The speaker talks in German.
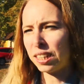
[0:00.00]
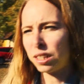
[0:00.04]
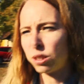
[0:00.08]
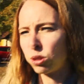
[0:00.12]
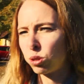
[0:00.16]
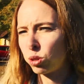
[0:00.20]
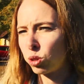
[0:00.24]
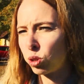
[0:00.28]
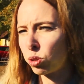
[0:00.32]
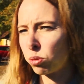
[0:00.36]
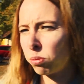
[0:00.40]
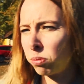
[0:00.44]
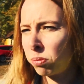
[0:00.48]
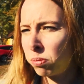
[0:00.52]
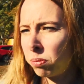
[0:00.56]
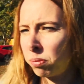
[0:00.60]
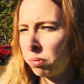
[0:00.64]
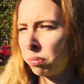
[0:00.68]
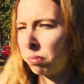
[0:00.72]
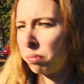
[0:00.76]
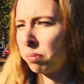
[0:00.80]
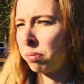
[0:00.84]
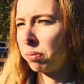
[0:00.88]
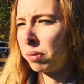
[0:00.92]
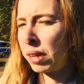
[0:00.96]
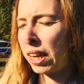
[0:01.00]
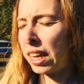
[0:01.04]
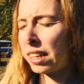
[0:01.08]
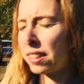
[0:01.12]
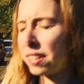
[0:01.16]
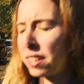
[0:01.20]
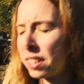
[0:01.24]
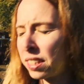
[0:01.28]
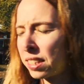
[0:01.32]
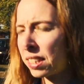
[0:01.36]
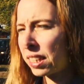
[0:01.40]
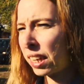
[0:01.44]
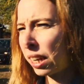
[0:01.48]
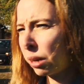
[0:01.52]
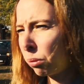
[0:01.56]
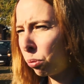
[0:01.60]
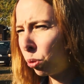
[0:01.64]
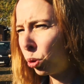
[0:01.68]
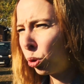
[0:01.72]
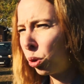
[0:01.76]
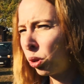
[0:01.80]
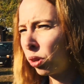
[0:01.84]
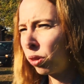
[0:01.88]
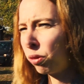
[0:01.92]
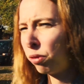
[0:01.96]
Also zum jetzigen
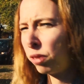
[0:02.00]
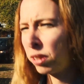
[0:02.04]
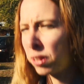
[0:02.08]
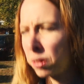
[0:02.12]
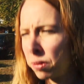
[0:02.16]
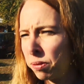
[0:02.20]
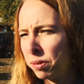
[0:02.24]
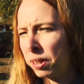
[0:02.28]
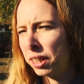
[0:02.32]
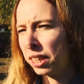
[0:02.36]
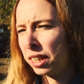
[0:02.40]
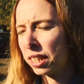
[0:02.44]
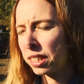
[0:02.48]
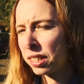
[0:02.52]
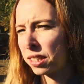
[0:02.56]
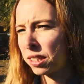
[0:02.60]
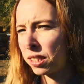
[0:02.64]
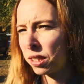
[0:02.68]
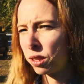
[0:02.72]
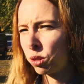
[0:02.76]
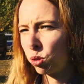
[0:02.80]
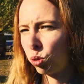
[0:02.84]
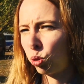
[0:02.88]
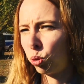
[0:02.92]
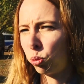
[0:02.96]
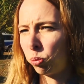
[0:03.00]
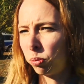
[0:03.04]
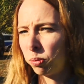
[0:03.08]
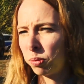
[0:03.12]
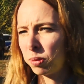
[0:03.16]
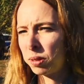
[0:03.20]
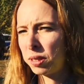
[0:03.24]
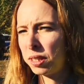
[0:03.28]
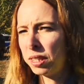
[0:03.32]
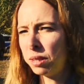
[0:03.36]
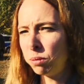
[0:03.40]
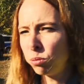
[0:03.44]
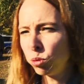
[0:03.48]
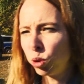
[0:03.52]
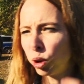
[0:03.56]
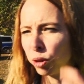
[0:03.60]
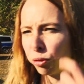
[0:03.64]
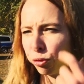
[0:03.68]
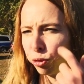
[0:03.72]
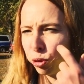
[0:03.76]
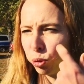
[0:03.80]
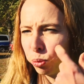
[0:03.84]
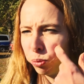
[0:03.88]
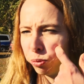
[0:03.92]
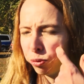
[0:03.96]
Zeitpunkt wissen wir, dass es um 7.05 Uhr
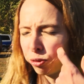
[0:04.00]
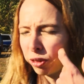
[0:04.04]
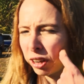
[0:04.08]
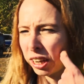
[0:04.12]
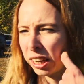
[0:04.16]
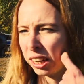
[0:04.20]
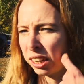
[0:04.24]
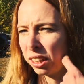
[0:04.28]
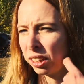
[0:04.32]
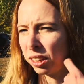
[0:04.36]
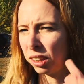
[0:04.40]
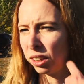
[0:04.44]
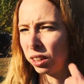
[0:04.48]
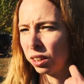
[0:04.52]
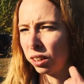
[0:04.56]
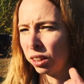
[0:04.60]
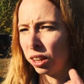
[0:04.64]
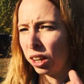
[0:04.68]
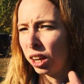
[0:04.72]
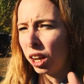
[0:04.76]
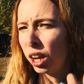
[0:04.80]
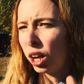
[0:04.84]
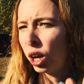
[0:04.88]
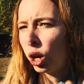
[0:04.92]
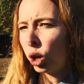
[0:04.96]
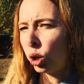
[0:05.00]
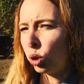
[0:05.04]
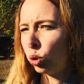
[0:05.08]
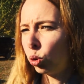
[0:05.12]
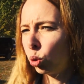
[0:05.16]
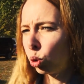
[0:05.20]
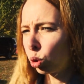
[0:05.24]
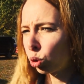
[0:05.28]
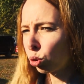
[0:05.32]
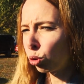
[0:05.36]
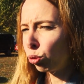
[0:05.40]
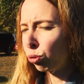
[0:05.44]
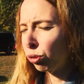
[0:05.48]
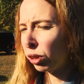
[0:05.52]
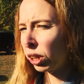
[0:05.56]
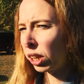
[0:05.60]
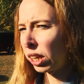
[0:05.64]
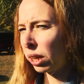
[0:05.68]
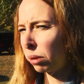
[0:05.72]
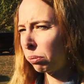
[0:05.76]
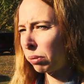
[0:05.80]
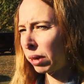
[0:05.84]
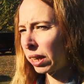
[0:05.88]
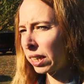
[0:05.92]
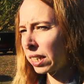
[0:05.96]
einen Notruf
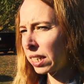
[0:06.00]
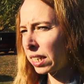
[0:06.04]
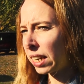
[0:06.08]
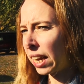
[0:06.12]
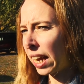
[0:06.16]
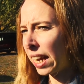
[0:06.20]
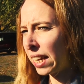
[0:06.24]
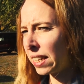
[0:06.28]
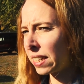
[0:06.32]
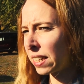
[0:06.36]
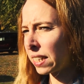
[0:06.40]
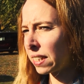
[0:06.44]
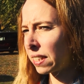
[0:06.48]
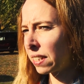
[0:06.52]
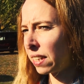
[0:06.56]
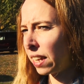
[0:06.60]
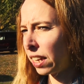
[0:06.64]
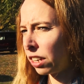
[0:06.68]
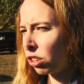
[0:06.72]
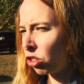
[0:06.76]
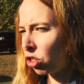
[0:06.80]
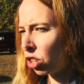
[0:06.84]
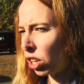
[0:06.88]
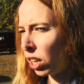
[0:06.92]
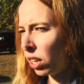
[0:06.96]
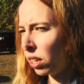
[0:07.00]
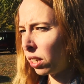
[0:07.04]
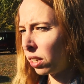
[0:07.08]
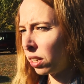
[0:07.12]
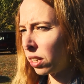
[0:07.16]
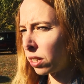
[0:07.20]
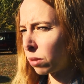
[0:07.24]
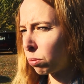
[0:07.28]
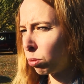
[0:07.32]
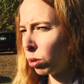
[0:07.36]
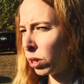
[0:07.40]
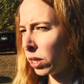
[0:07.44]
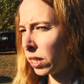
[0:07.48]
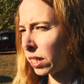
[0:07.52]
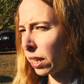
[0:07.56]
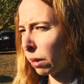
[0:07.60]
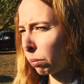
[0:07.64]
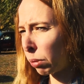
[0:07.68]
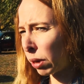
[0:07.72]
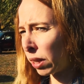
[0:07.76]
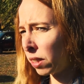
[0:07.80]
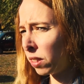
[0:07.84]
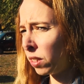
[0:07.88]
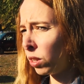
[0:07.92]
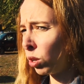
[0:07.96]
gegeben hat in der Einsatzleitstelle des
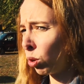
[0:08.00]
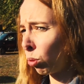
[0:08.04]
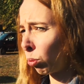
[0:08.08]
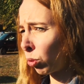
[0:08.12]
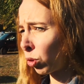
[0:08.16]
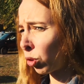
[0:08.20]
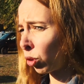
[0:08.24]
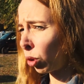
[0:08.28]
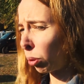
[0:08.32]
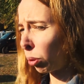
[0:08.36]
Polizeipräsidiums